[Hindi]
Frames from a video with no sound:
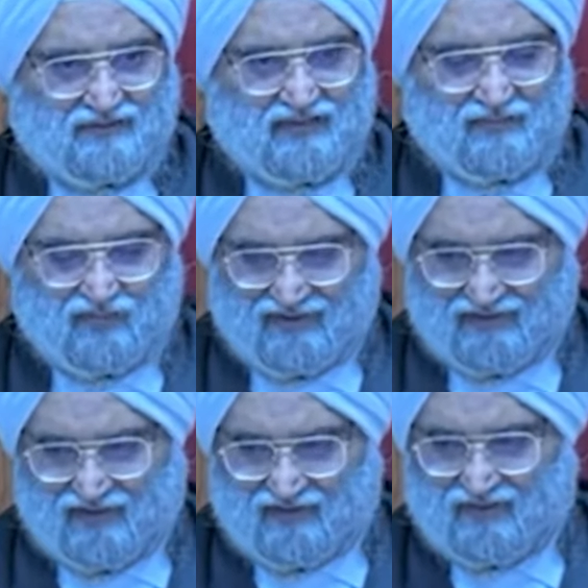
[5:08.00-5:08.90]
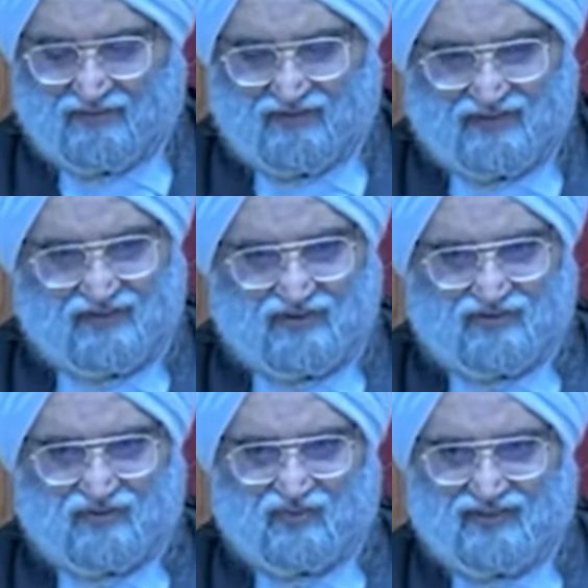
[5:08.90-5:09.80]
आप बोले तो हम एडमिनिस्ट्रेशन
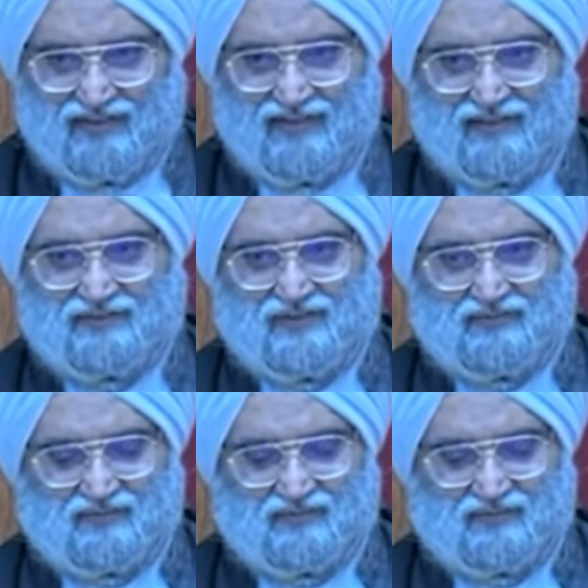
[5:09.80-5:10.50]
से बोलेंगे इनसे